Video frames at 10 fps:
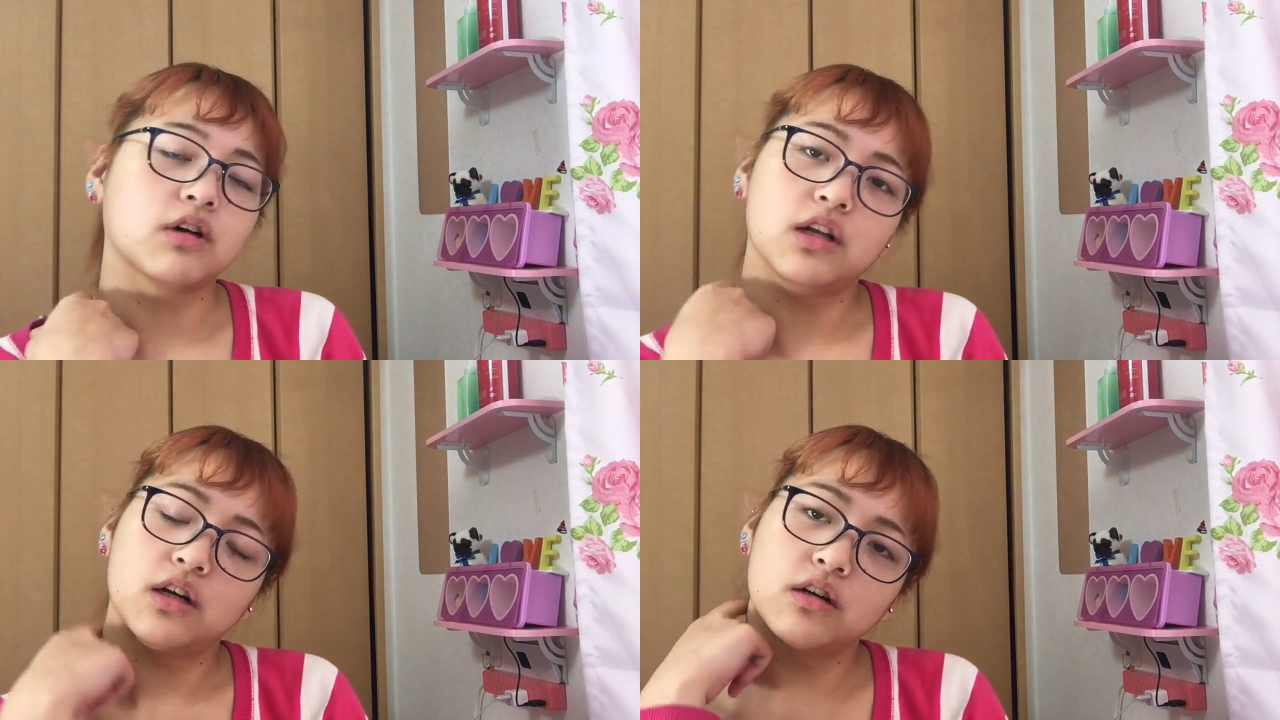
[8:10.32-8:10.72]
の
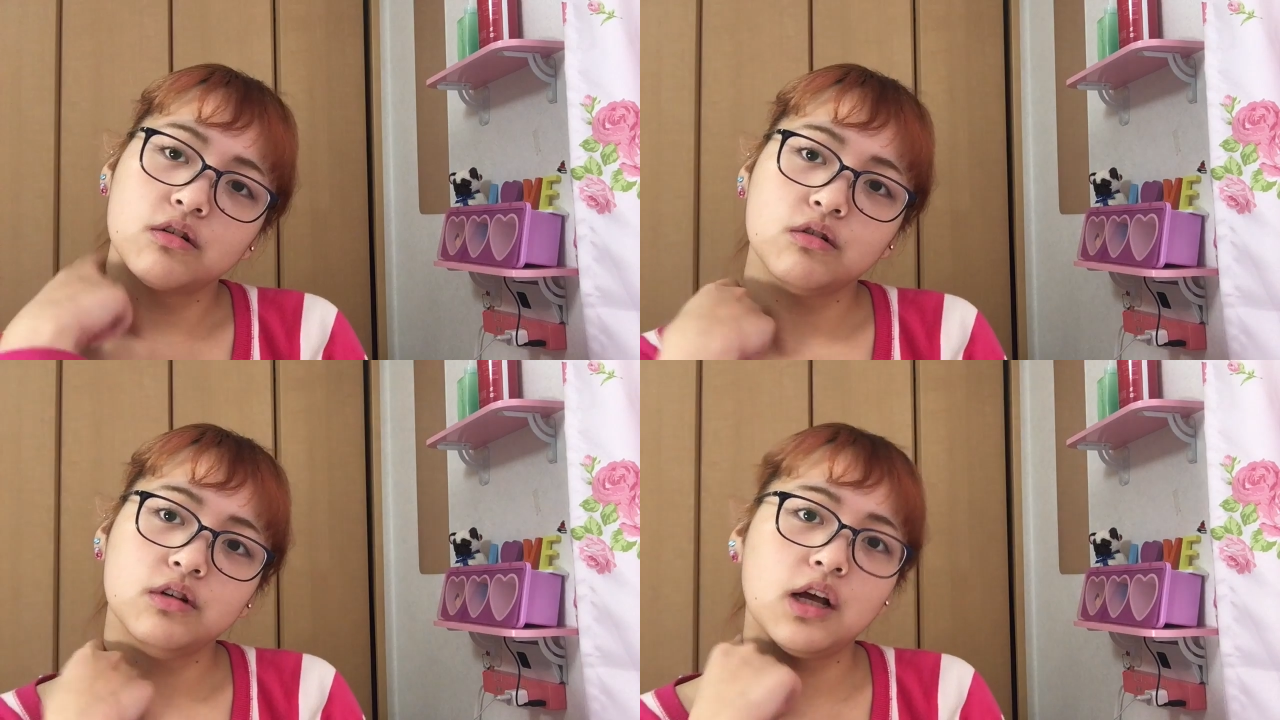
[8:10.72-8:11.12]
かな、
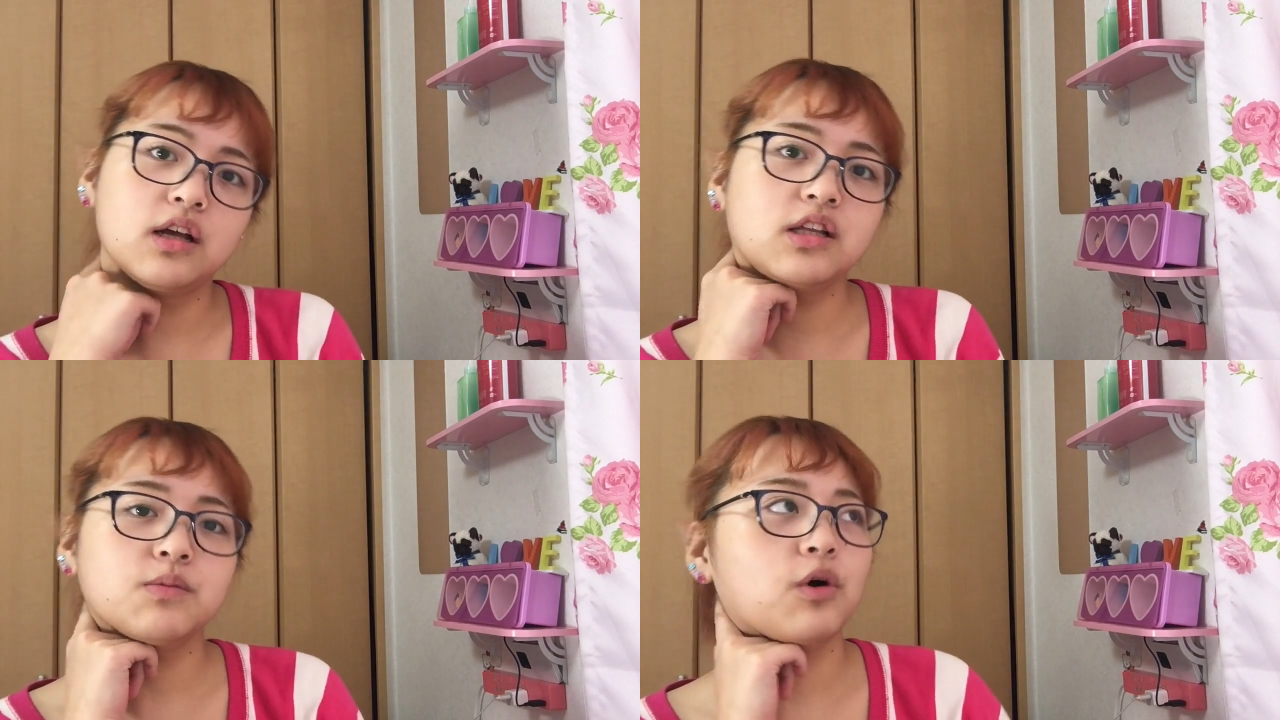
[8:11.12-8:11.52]

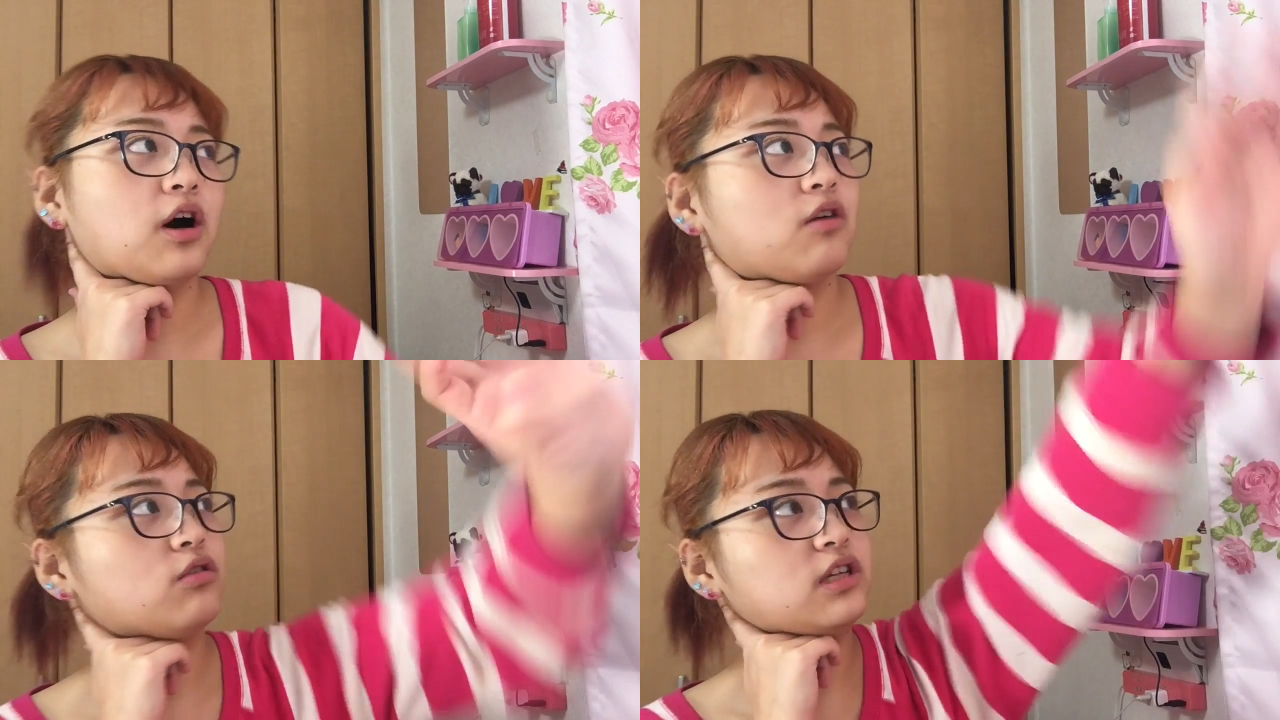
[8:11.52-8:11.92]
いつも
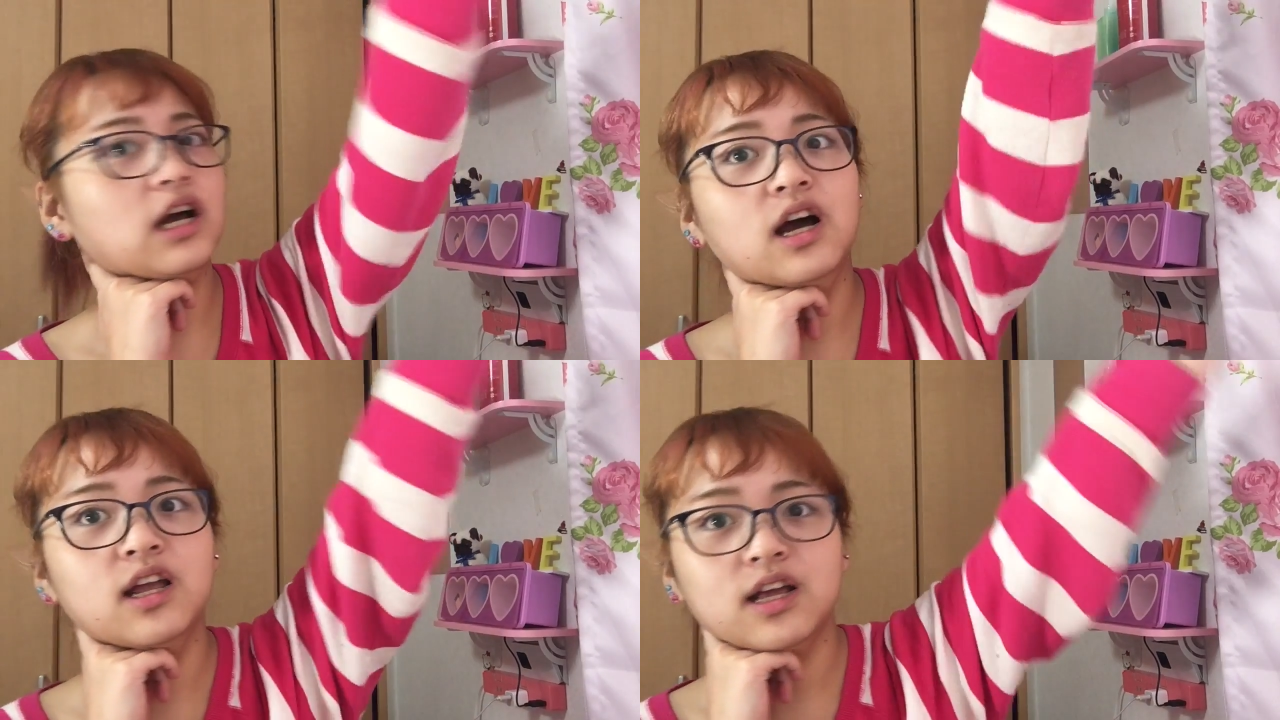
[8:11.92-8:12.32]
こっち
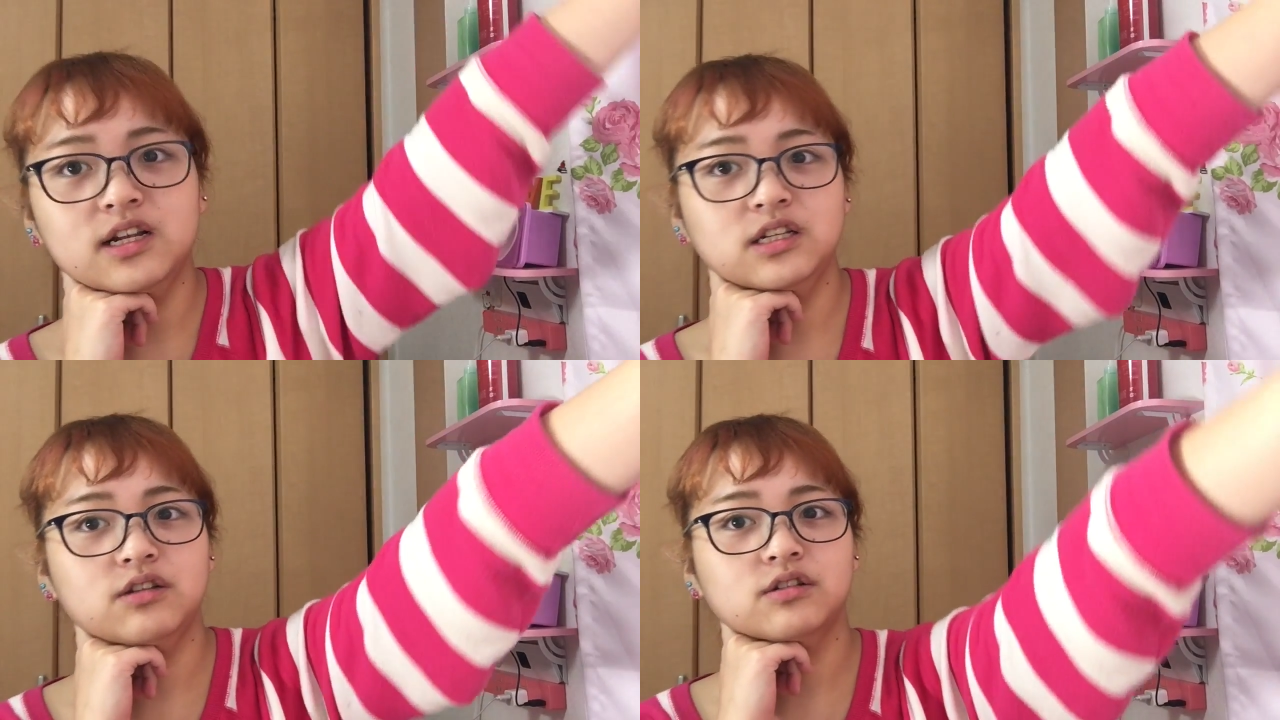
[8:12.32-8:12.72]
は背景
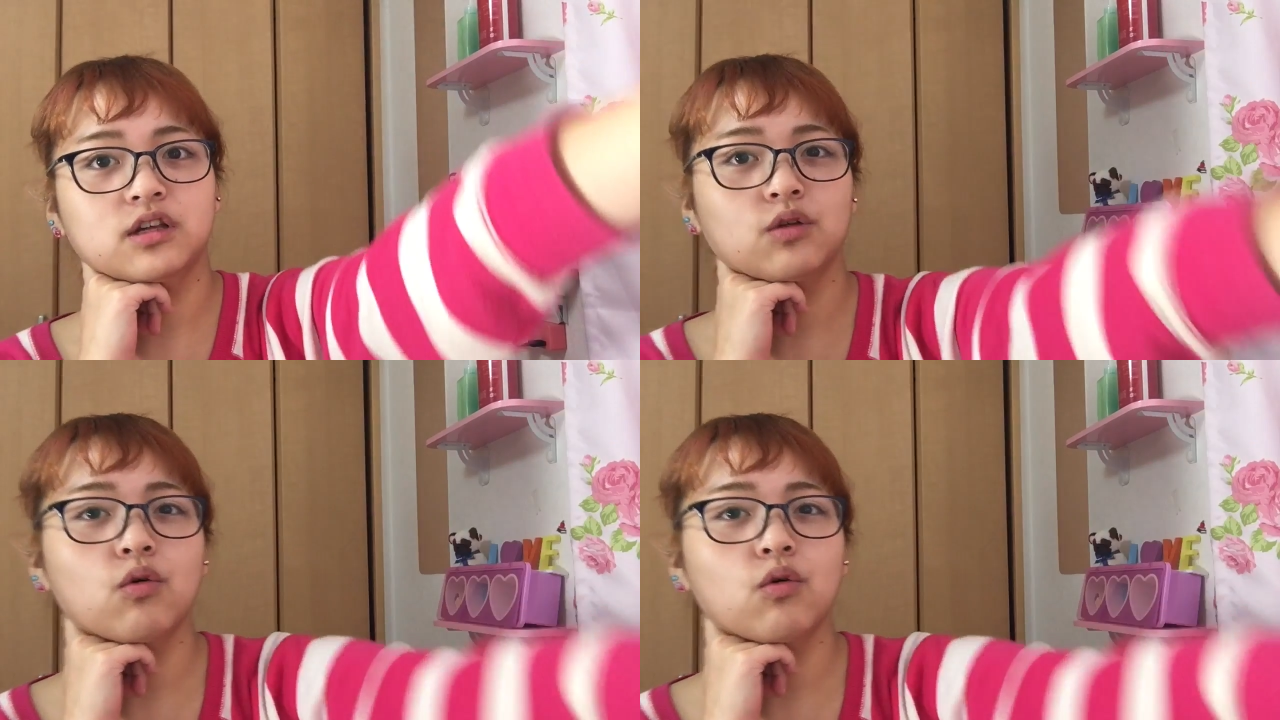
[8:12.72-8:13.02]
にしてるんですけど、